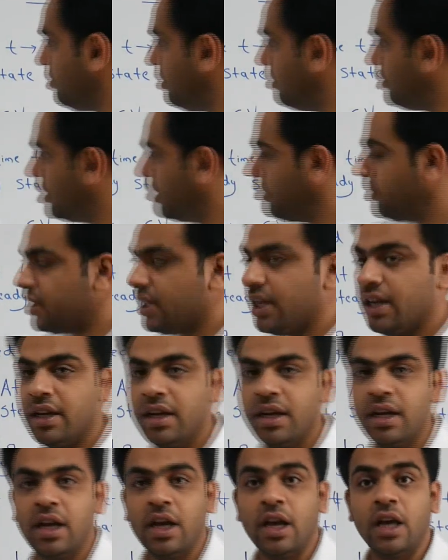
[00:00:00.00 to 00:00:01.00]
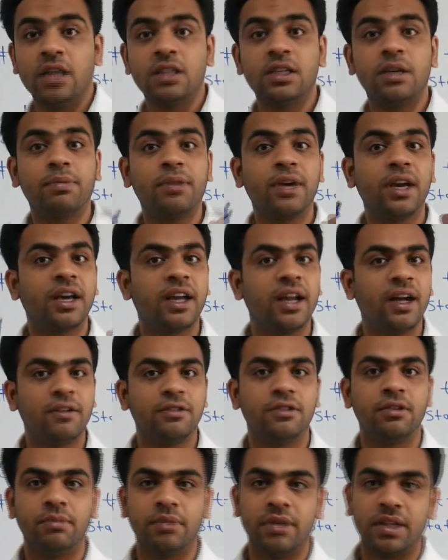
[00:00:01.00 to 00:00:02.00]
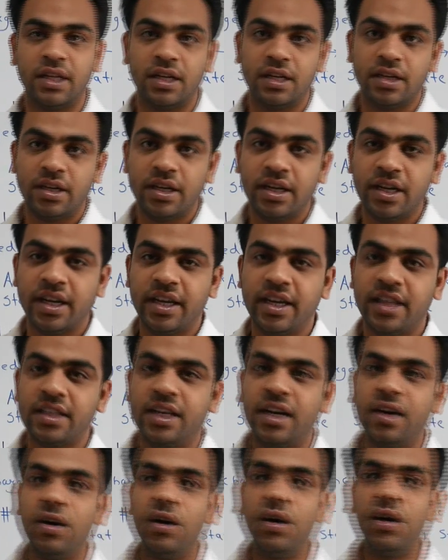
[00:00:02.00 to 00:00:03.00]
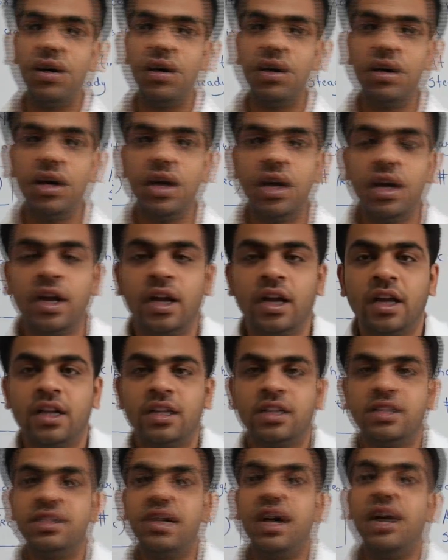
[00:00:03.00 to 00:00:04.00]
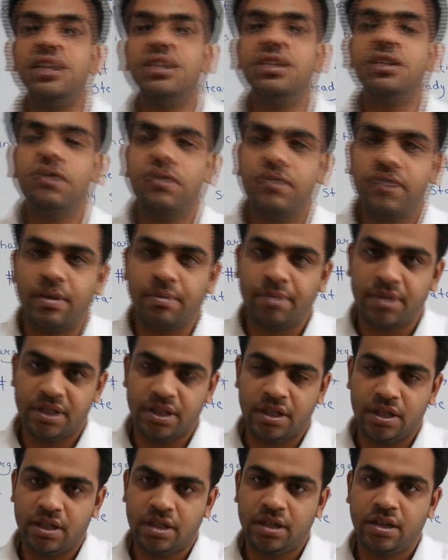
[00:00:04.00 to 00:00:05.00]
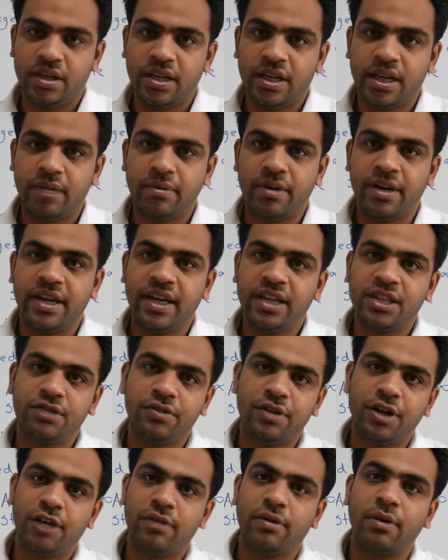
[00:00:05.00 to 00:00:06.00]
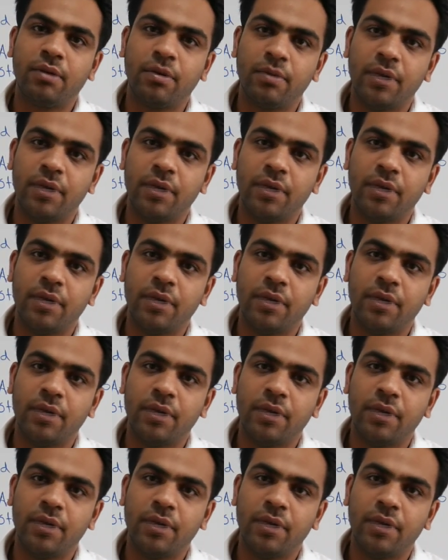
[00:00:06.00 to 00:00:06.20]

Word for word: भी मुझे पता है सबके ग्राफ्स भी पता है ठीक है ये था चार्जिंग ऑफ कैपेसिटर ठीक है मैं नेक्स्ट वीडियो में आपको